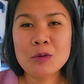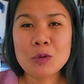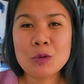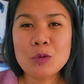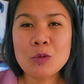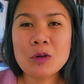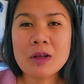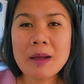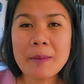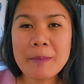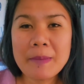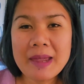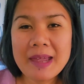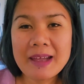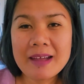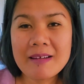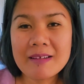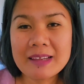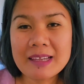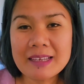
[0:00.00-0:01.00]
ลูกๆกับแม่
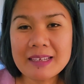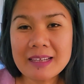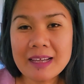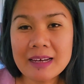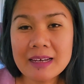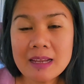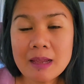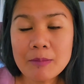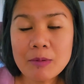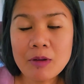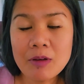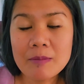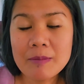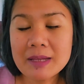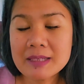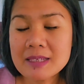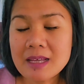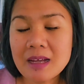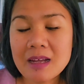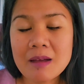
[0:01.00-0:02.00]
ก็กินกันเรียบร้อย
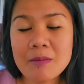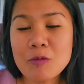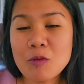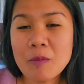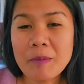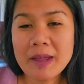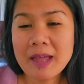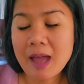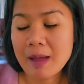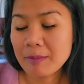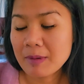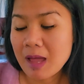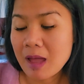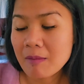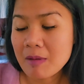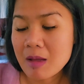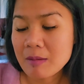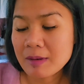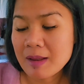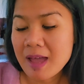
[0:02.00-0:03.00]
แม่จ๋าก็มัวไปอาบ
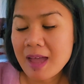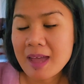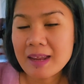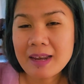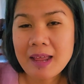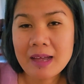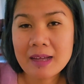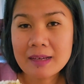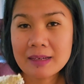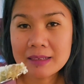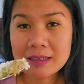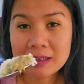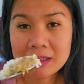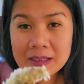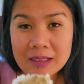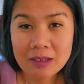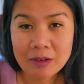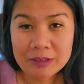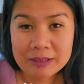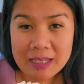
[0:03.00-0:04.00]
น้ำอาบท่านั่งเออเรื่อง
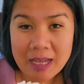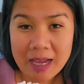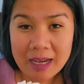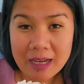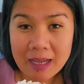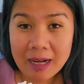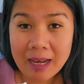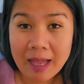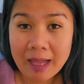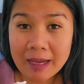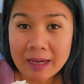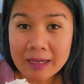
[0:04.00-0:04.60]
เหยลอยชายก็